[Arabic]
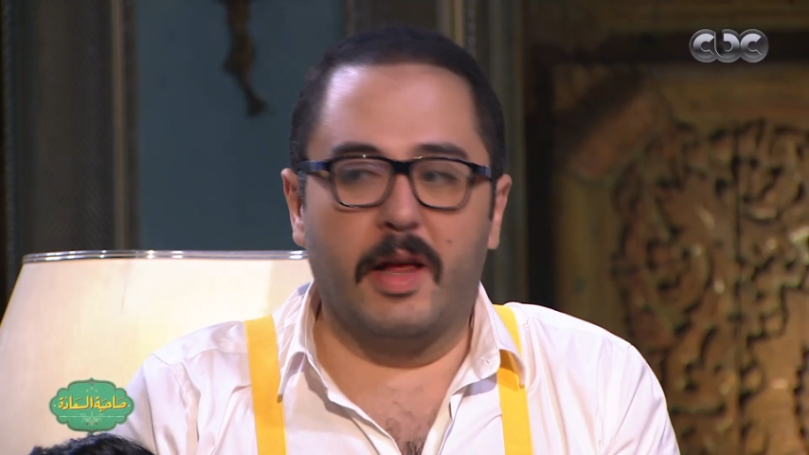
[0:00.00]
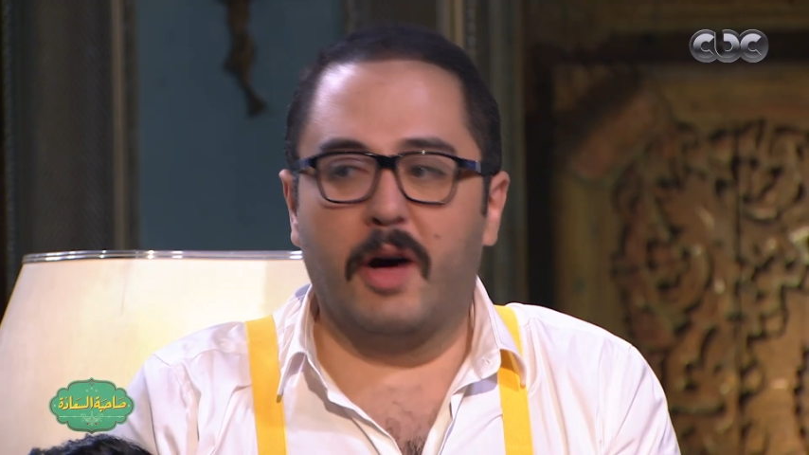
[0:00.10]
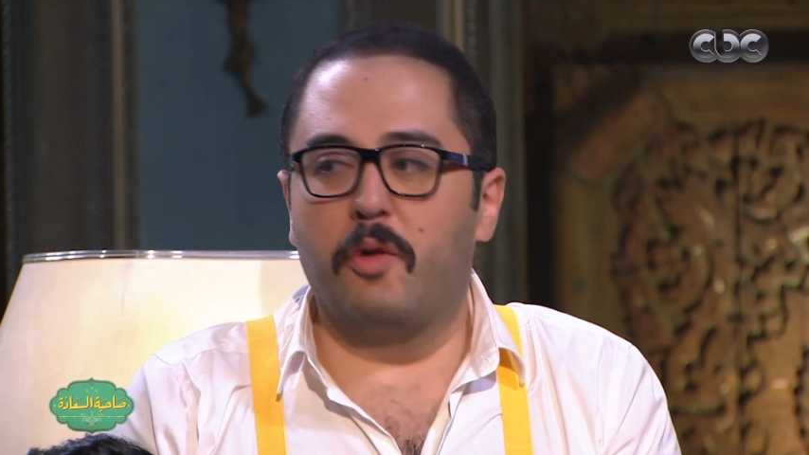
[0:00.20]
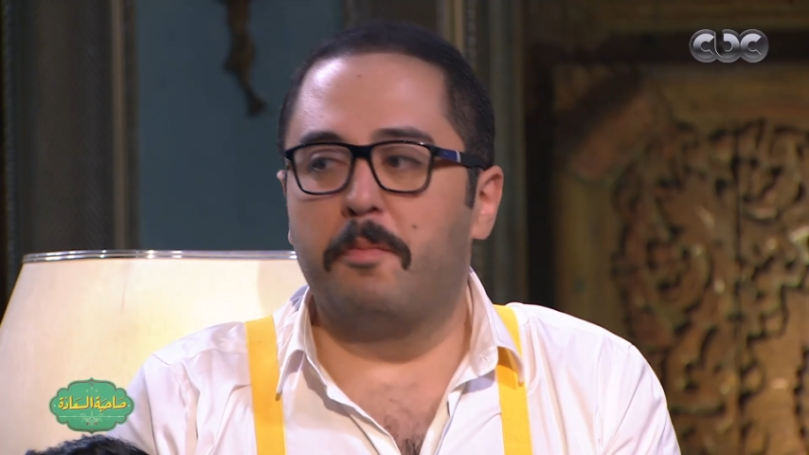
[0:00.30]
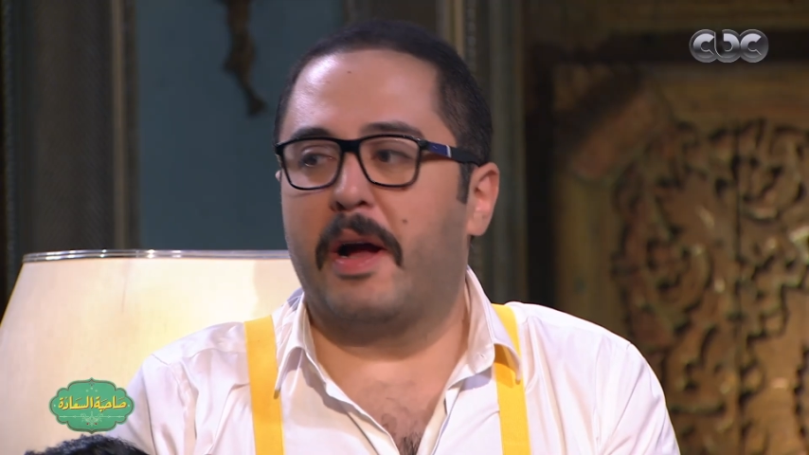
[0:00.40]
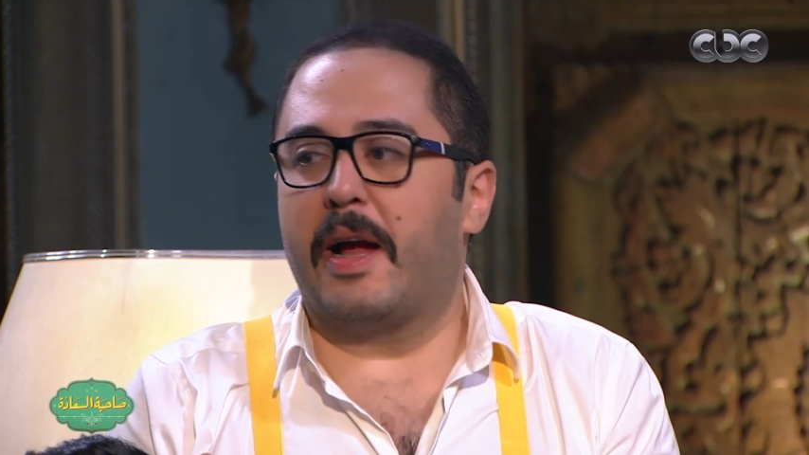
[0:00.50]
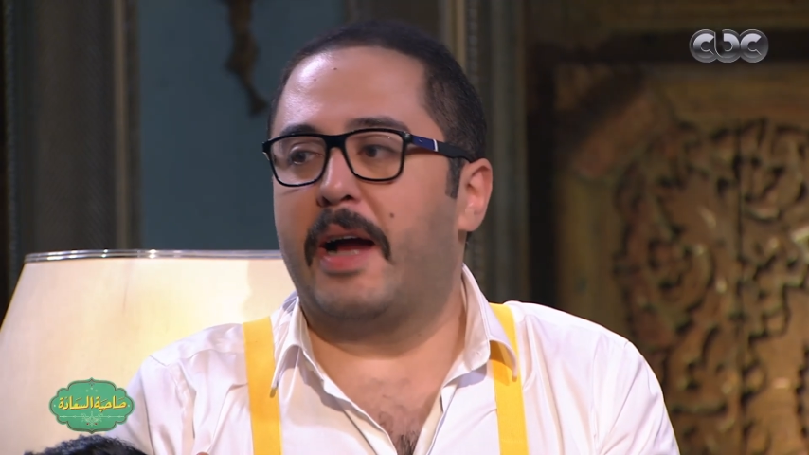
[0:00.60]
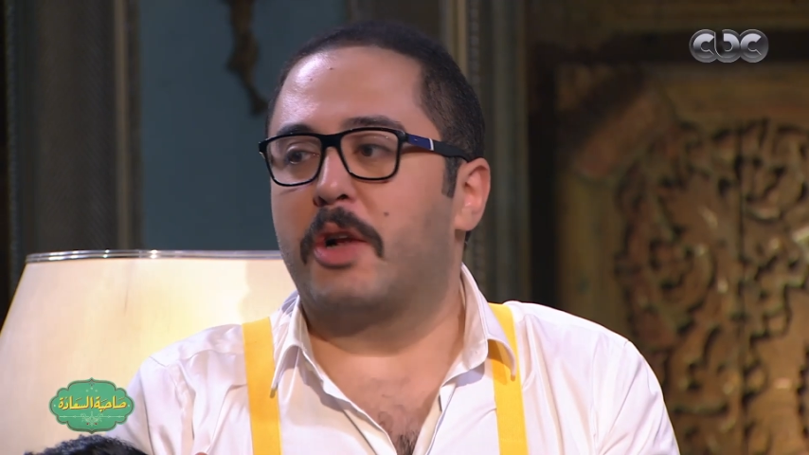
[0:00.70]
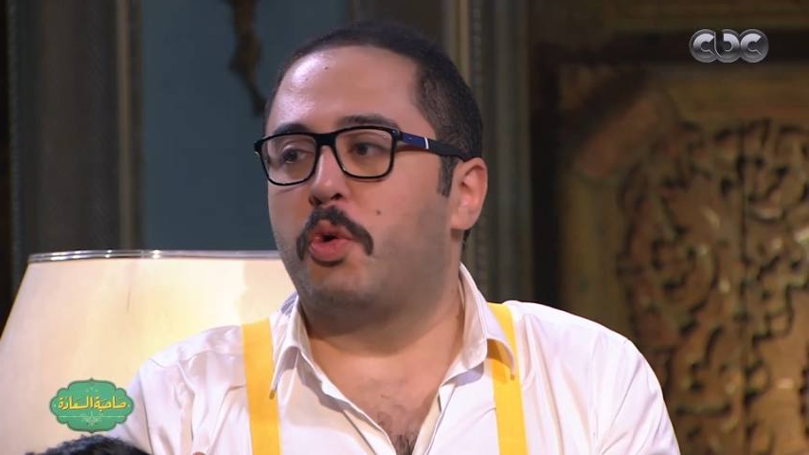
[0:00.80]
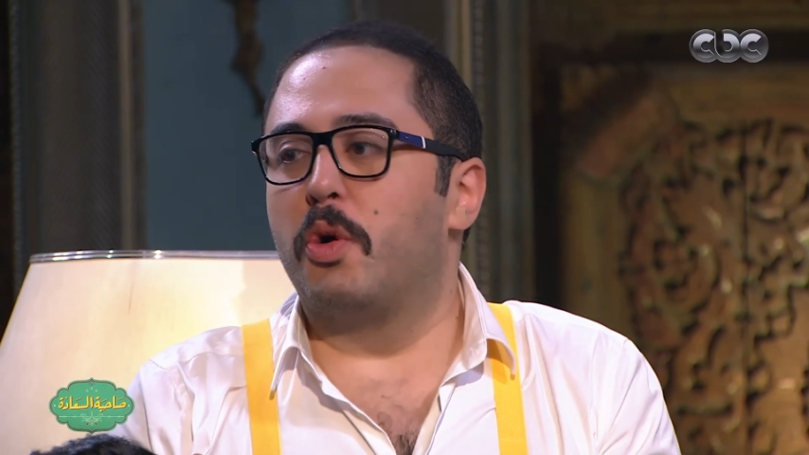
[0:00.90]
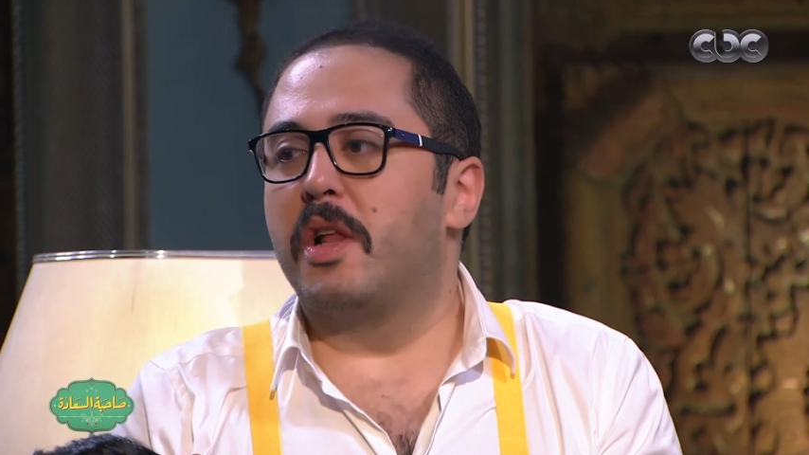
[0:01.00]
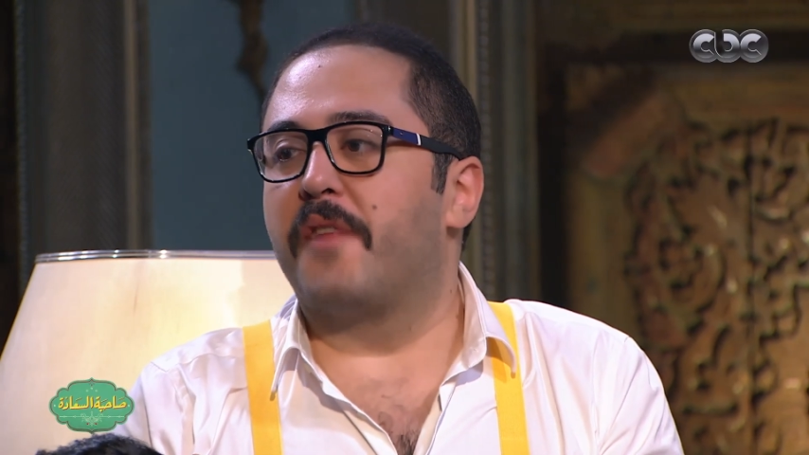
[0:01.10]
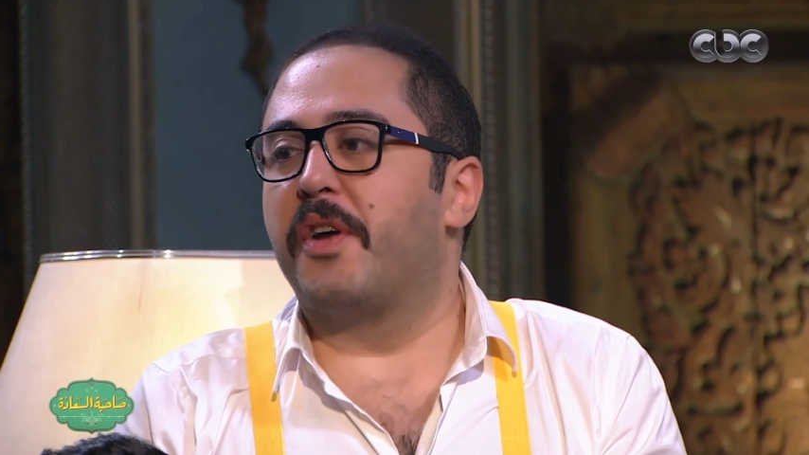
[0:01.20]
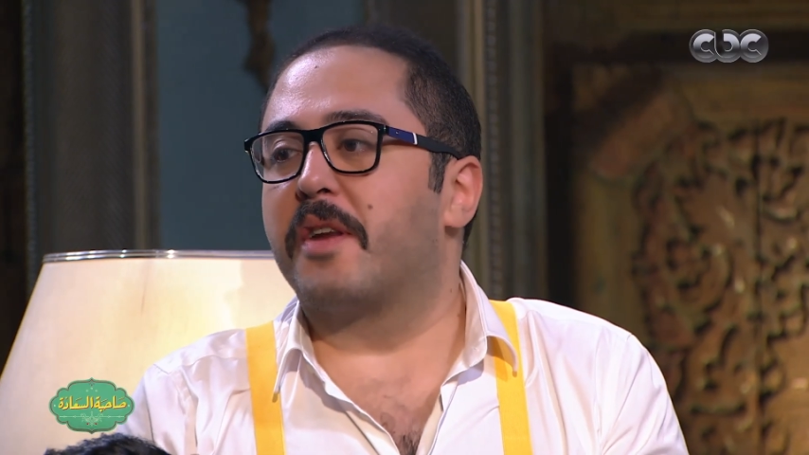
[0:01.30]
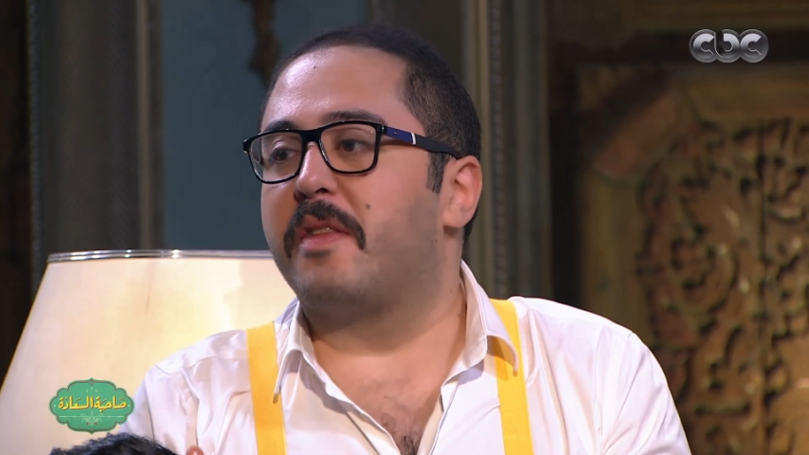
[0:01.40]
اللهم اجعل
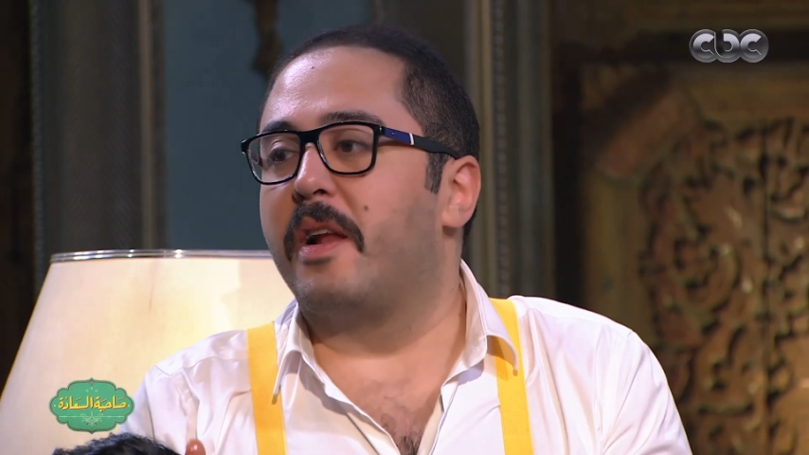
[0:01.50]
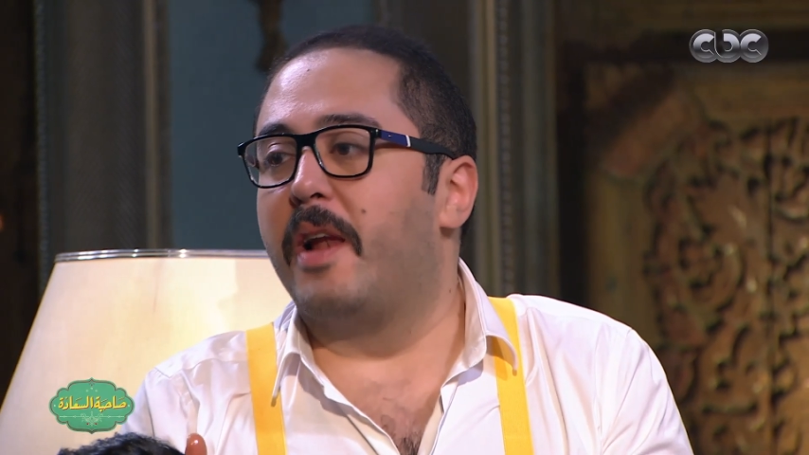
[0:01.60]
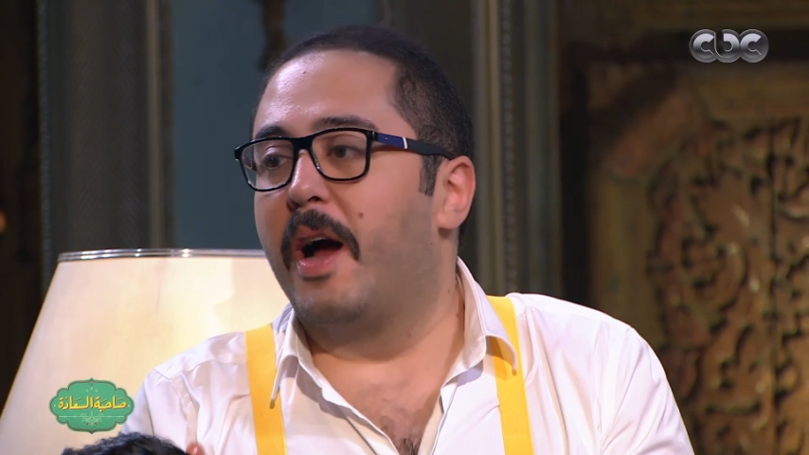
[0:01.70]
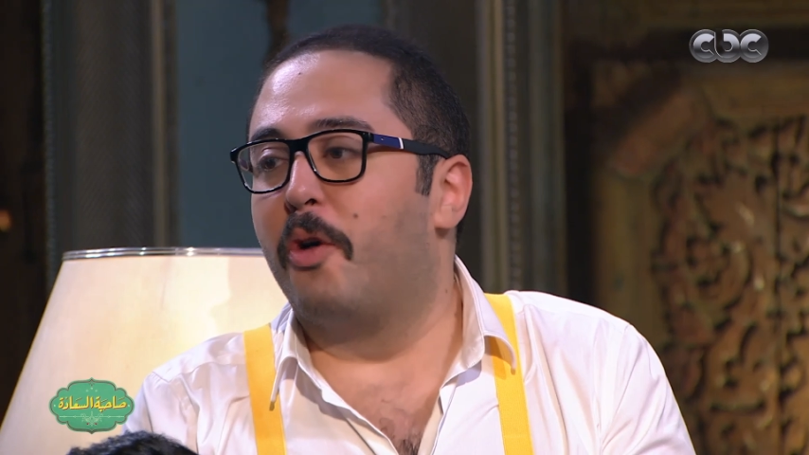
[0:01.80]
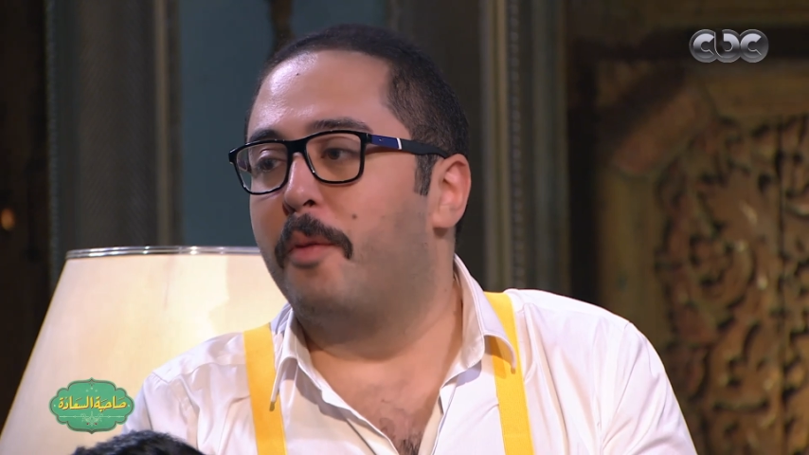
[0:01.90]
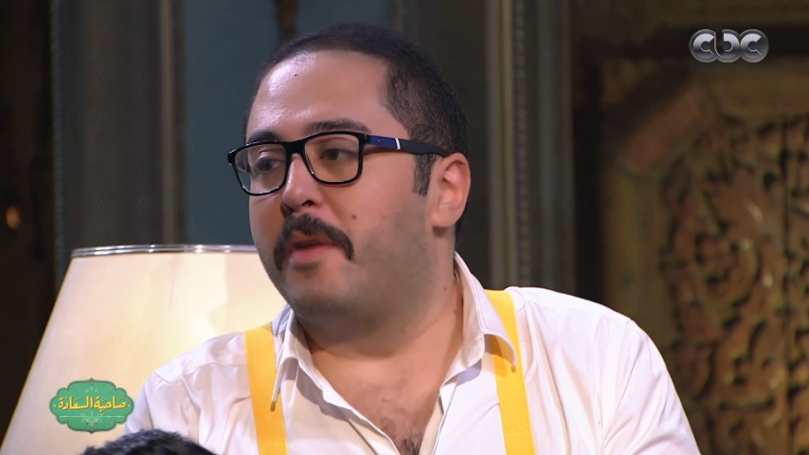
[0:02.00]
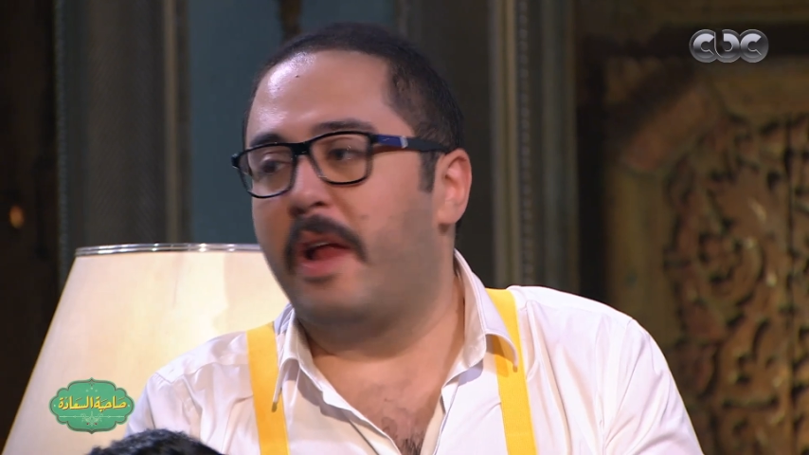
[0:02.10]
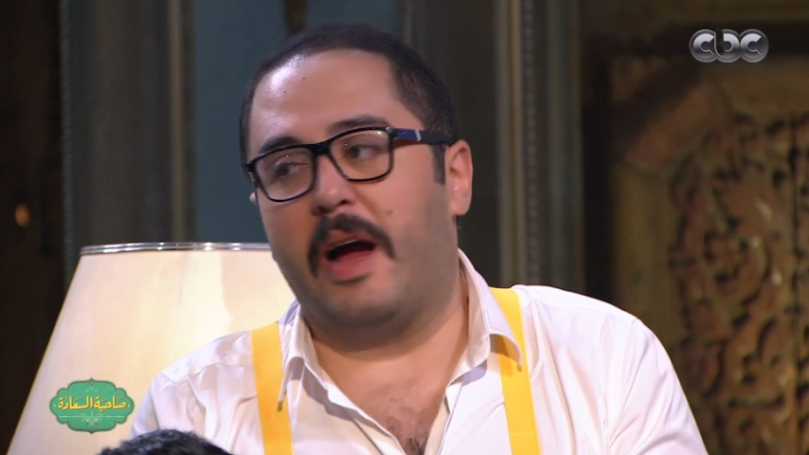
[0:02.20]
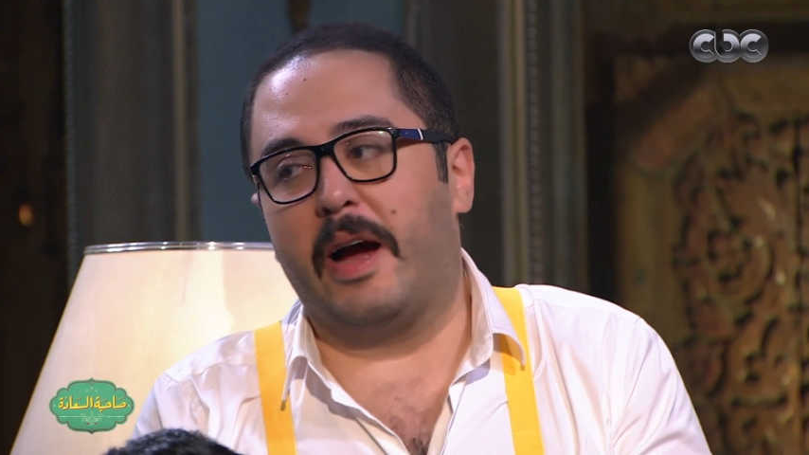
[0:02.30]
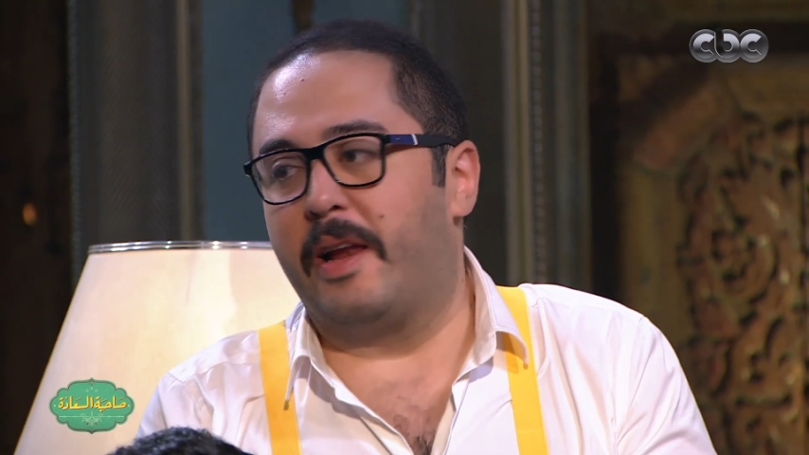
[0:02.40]
كل طرد لهم لا